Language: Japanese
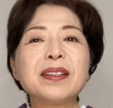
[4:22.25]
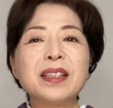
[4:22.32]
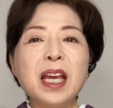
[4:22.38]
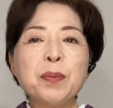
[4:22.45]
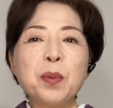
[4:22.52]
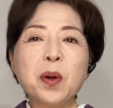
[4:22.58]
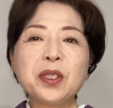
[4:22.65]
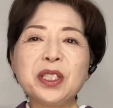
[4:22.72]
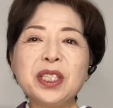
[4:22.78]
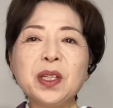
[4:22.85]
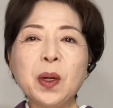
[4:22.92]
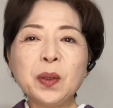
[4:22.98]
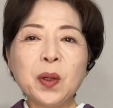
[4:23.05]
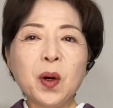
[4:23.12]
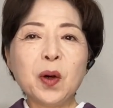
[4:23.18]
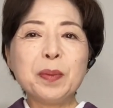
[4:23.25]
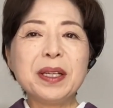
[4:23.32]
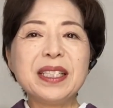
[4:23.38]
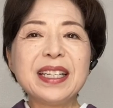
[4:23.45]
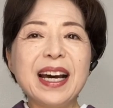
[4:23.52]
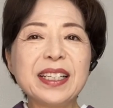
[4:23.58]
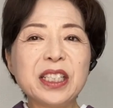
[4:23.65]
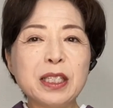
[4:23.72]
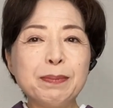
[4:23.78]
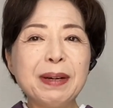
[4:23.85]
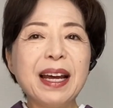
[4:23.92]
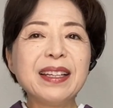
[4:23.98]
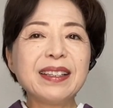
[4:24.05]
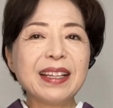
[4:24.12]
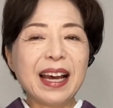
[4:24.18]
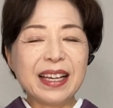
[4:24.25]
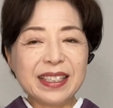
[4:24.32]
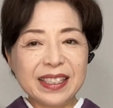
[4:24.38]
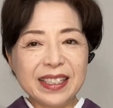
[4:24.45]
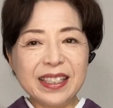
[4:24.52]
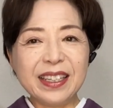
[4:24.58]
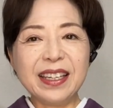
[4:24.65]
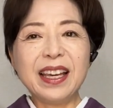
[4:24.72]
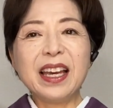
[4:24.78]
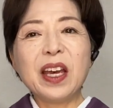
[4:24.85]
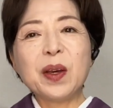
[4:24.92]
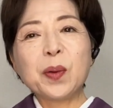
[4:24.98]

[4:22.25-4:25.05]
でも白の帯じゃつまんないし、